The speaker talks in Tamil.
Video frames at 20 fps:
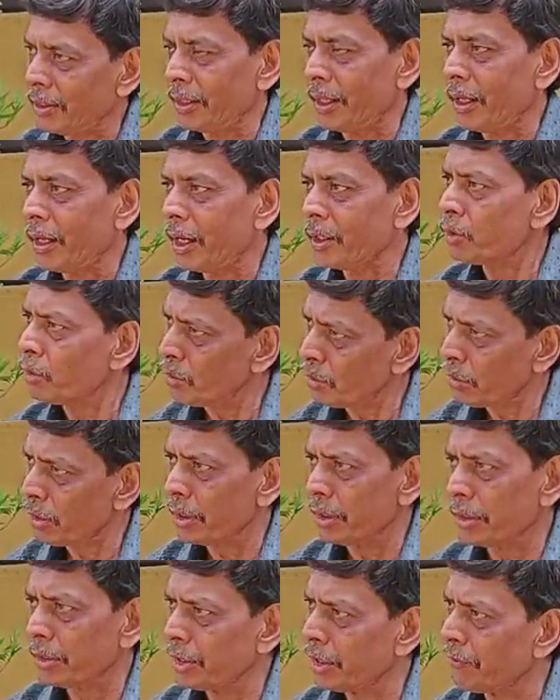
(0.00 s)
அதை அதுவும்
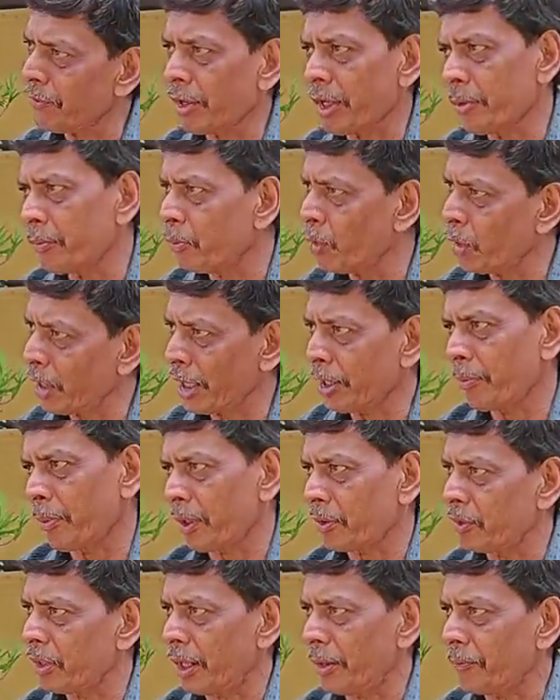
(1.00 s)
ஒரு தெய்வீக மூலிகை
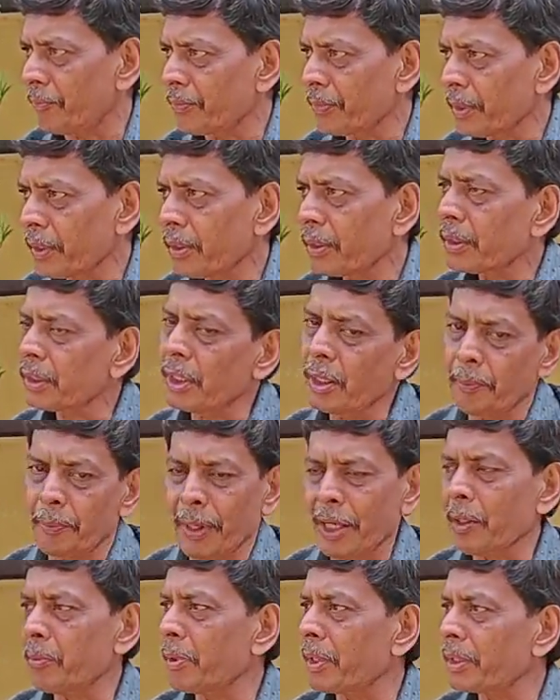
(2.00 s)
மரம் தான் இதை
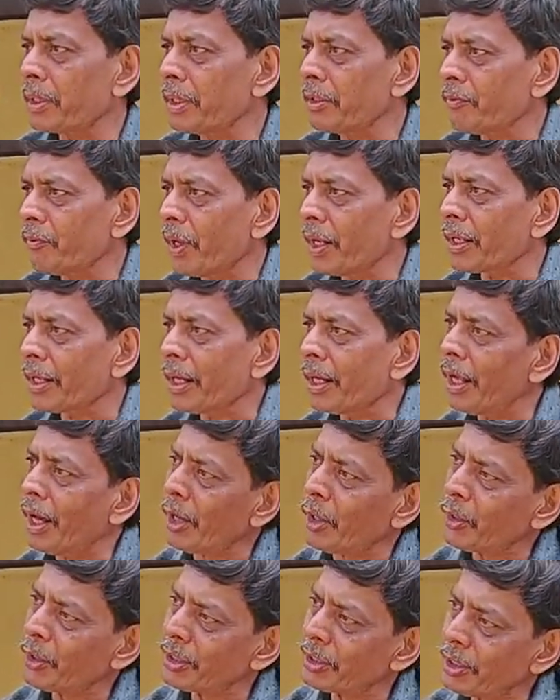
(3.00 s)
பயன்படுத்தி வாழ்க்கையில்
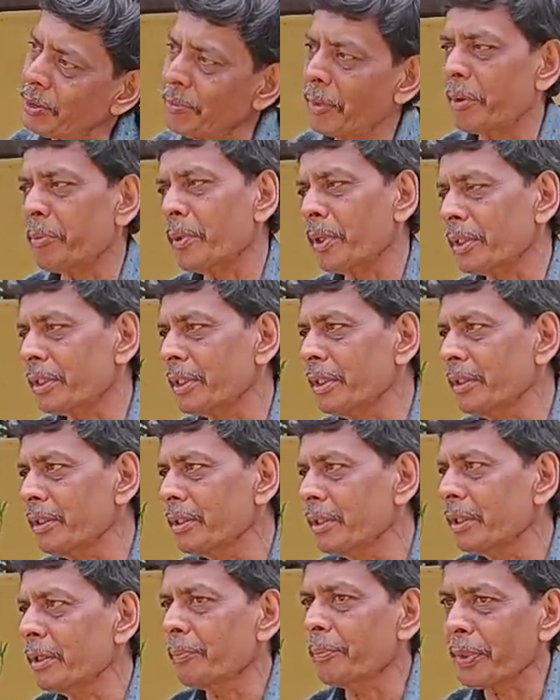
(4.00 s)
ஆரோக்கியத்தை மேம்படுத்தி
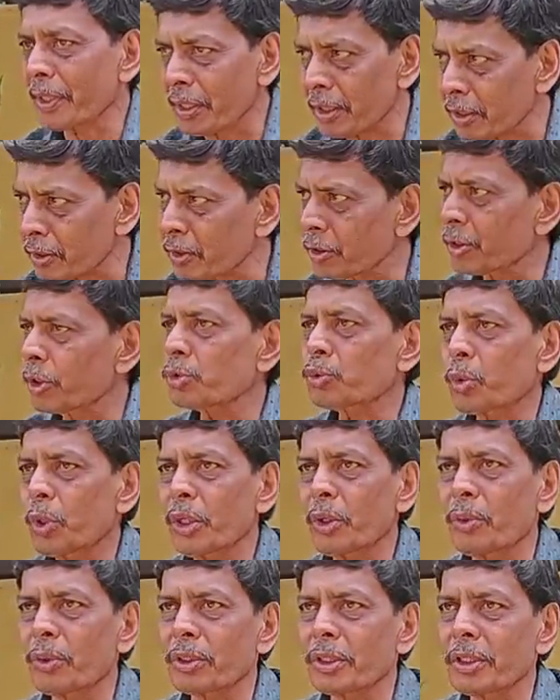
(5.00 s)
பிறருக்கு இதை
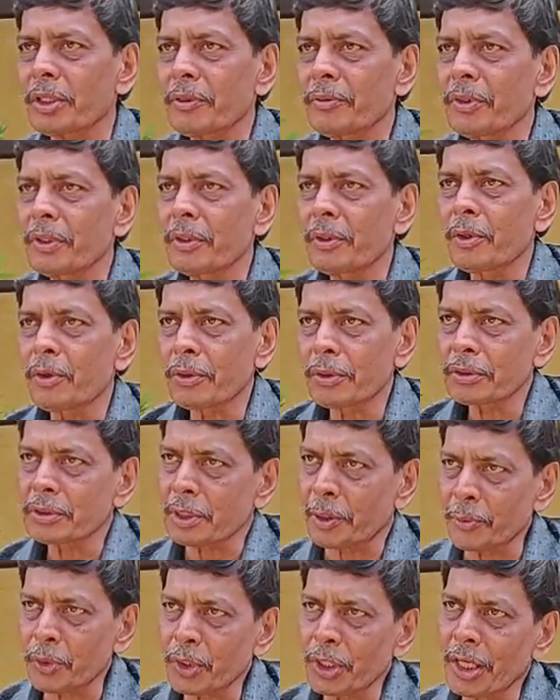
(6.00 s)
சொல்லிக் கொடுத்து
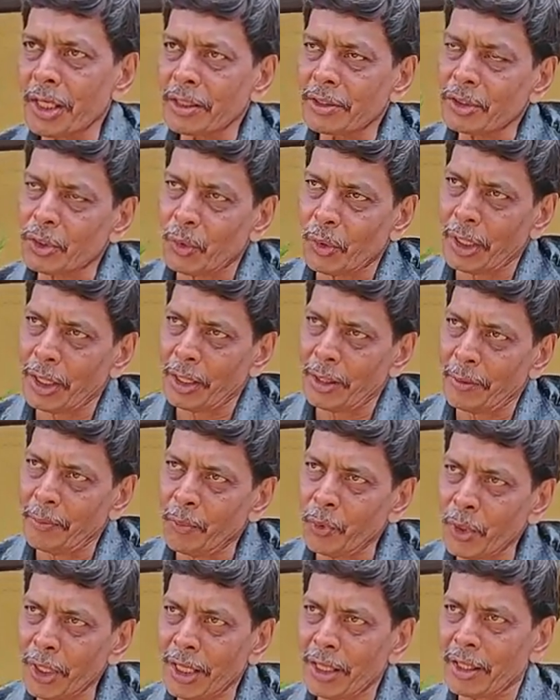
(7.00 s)
சமுதாயத்துடைய
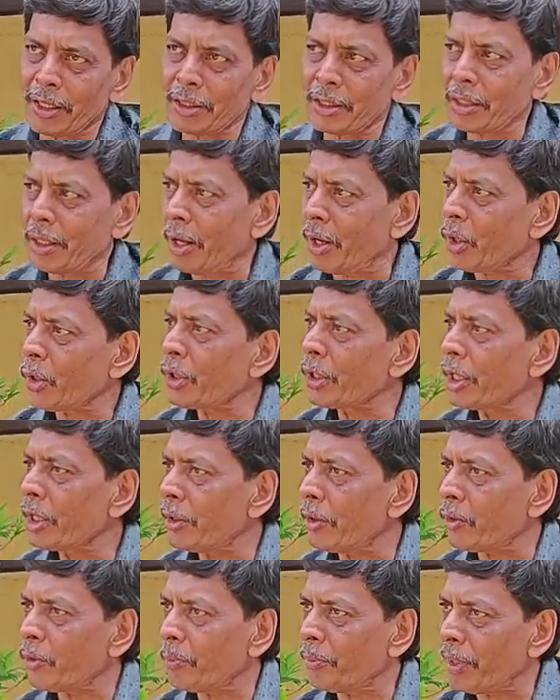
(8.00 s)
முன்னேற்றத்துக்கு
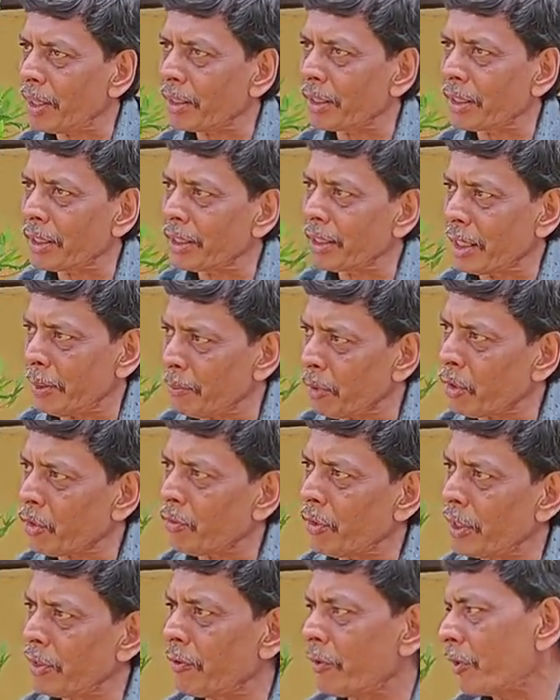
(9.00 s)
ஆரோக்கிய ஒரு பாதைக்கு நம்ம
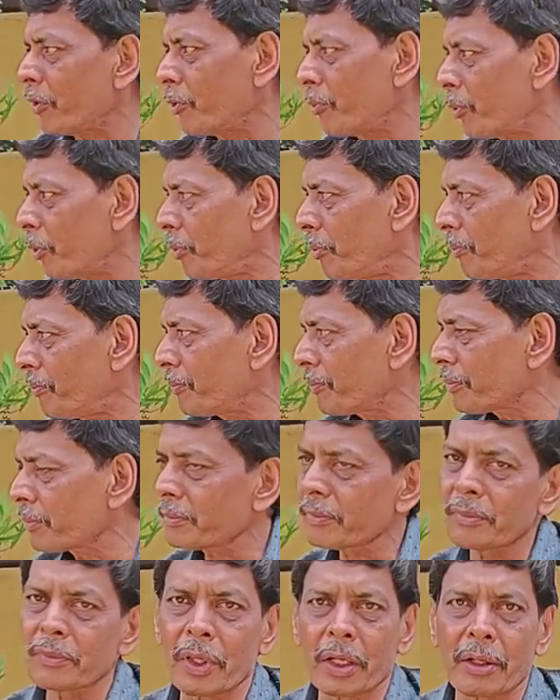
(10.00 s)
ஒரு வழி
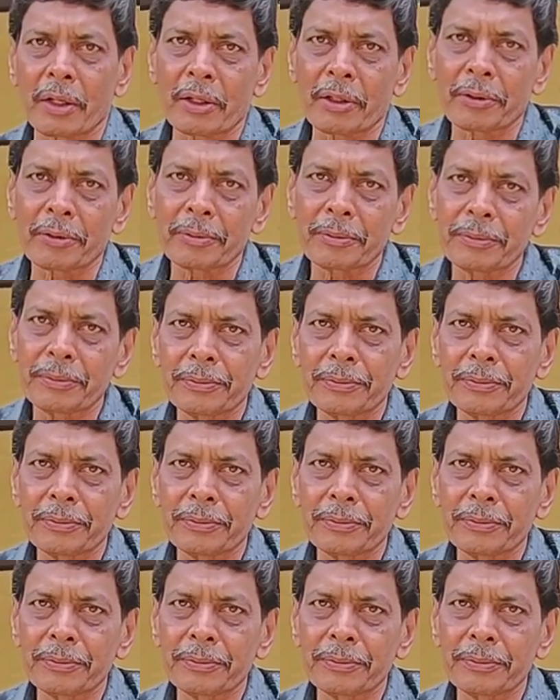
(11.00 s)
நன்றி